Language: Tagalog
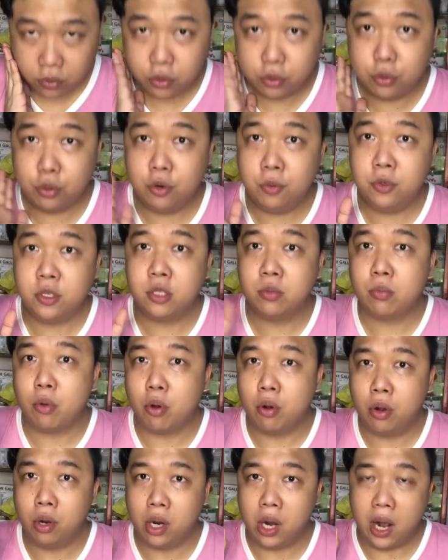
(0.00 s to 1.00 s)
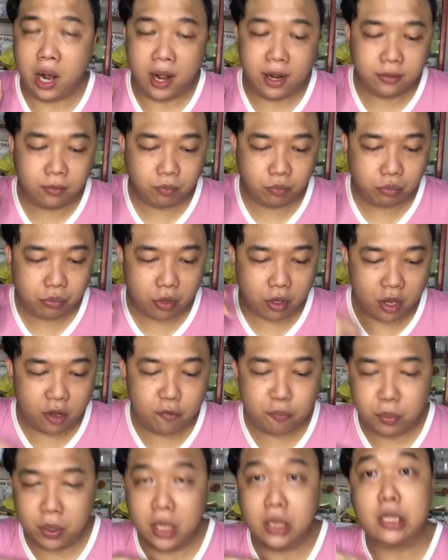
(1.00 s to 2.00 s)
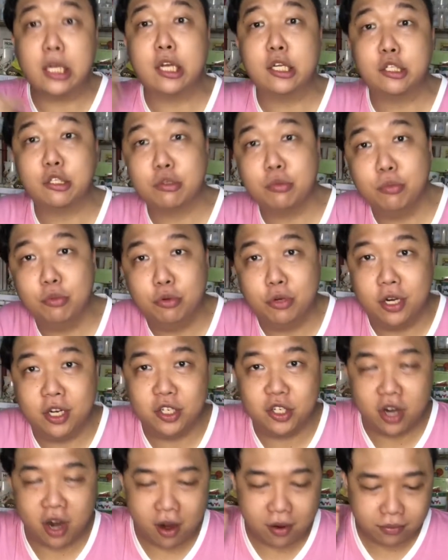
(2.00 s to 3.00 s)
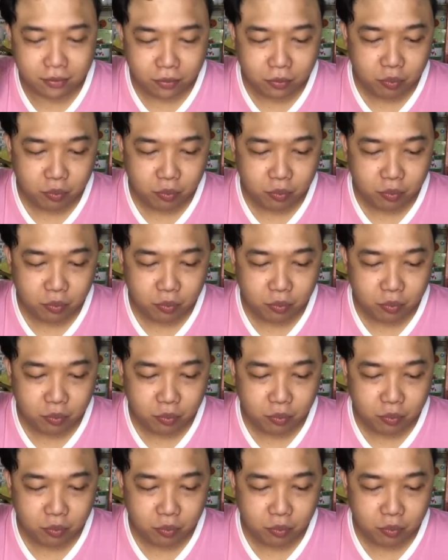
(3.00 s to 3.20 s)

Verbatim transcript: Siguro mas bongga if pinatigas ko muna siya.